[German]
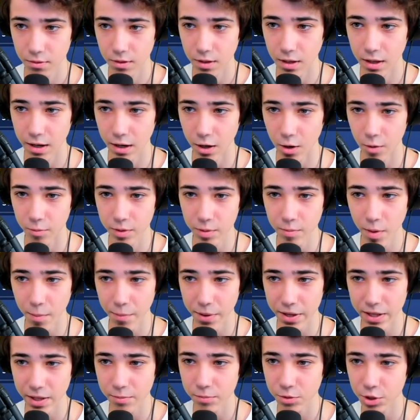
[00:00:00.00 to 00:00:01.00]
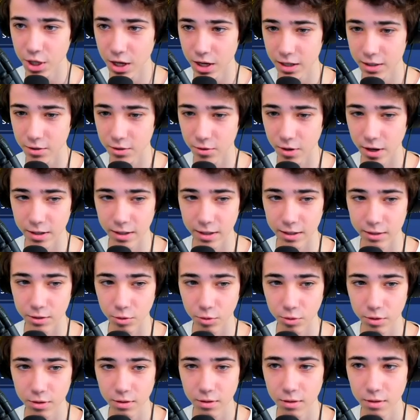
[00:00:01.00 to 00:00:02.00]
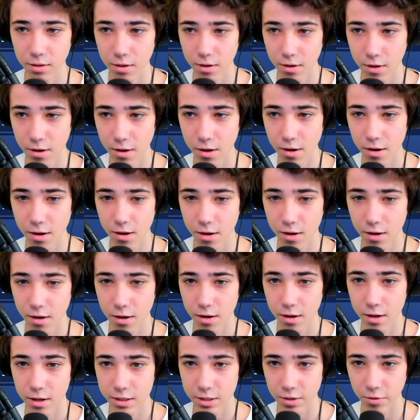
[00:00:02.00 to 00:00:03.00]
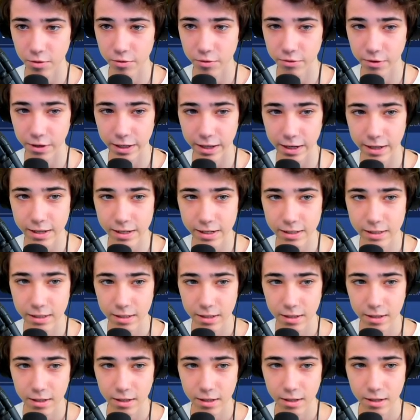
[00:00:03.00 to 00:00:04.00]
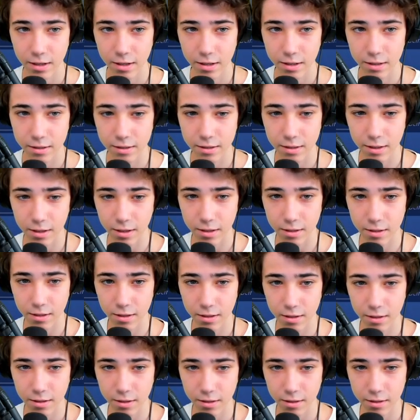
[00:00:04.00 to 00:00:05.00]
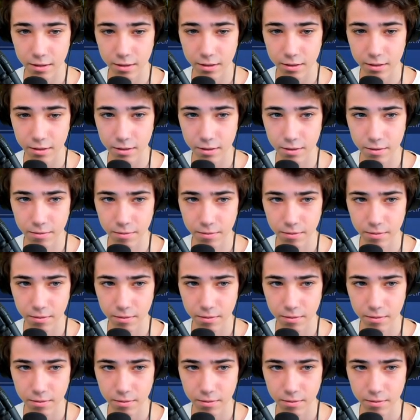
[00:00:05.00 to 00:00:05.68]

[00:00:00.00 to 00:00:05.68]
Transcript: Ja, da kommt immer bei jedem Schlag so ein anderer Ton. Ist auf jeden Fall geil. Dann hier.